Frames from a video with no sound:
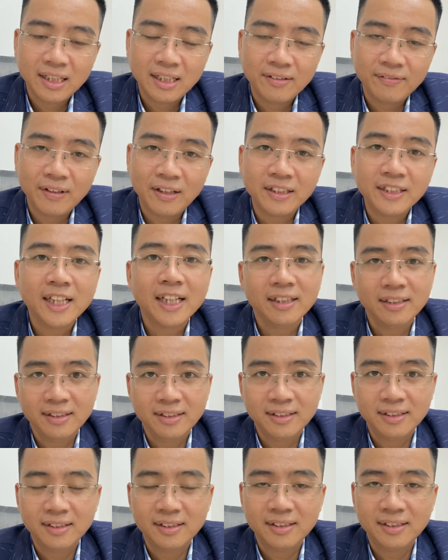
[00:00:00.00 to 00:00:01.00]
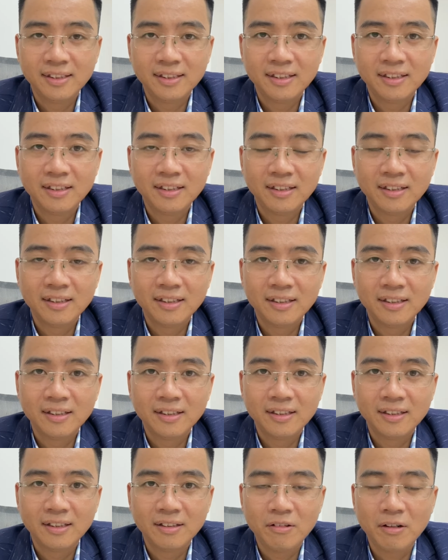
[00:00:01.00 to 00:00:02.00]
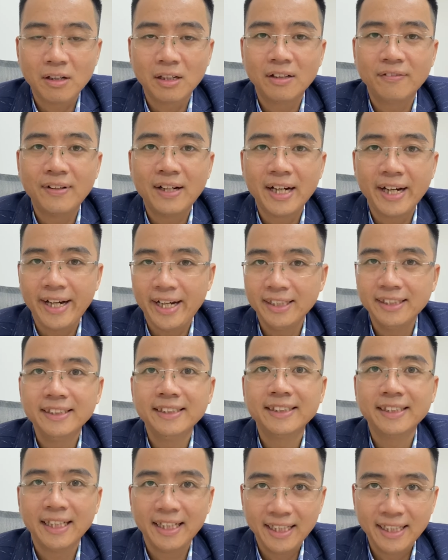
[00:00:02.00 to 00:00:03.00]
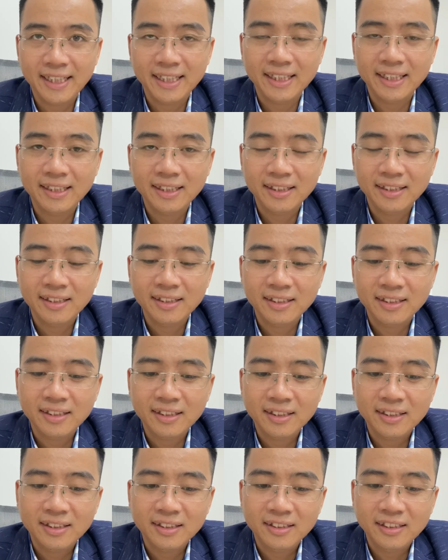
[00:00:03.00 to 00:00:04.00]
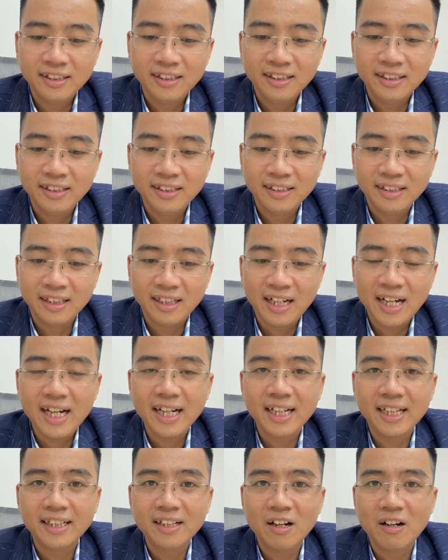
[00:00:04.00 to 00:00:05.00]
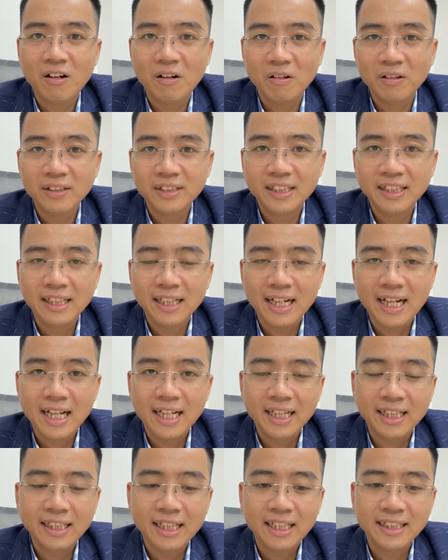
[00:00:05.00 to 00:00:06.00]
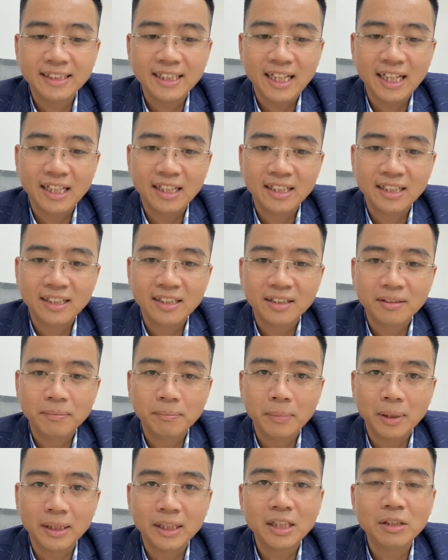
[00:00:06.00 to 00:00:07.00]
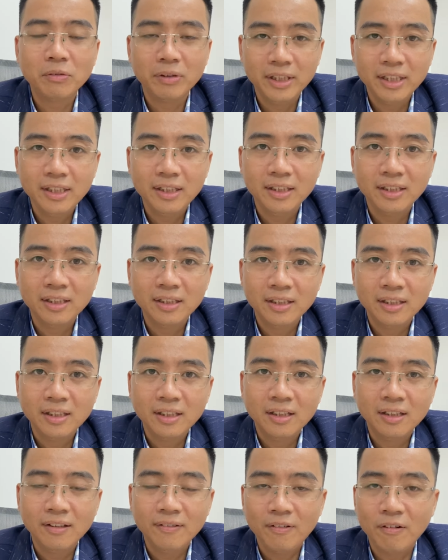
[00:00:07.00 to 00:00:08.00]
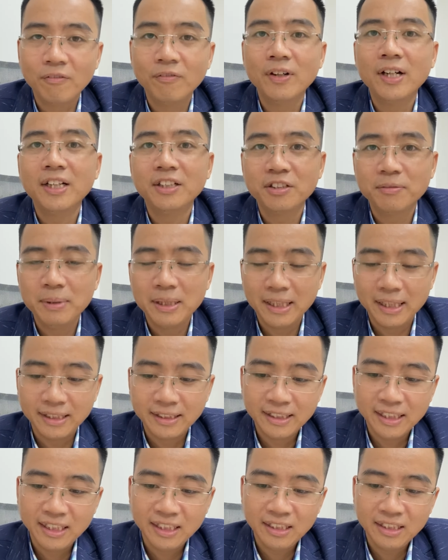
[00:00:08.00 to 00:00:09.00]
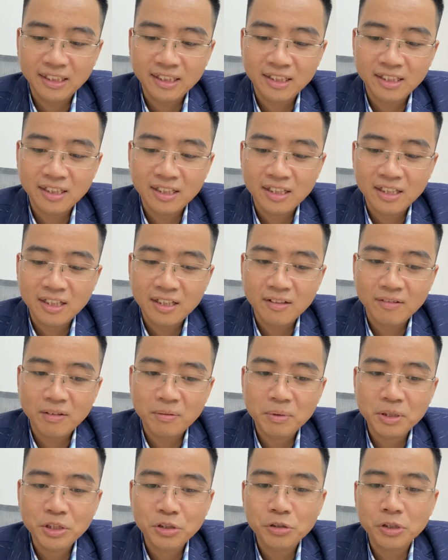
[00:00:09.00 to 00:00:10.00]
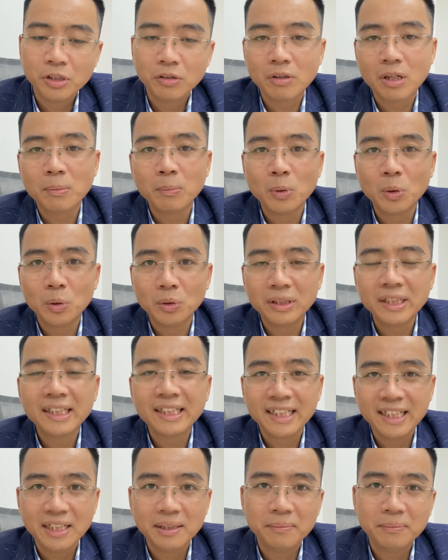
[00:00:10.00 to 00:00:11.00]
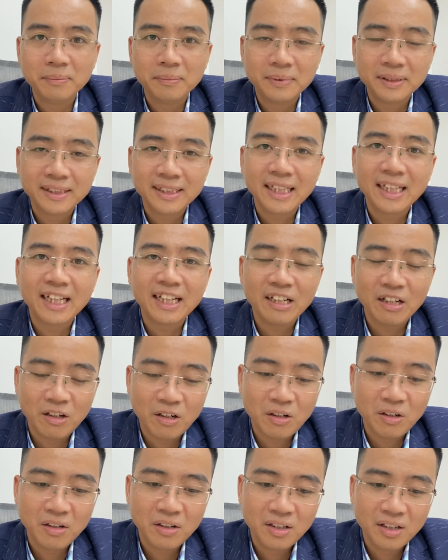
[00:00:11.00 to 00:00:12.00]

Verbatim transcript: vàng nhẫn hoặc là vàng SJC thì à, hai cái đó chính là hai cái tài sản mà tích lũy phòng vệ cho mình là chính và mình chuyển toàn bộ tiết kiệm sang cái đó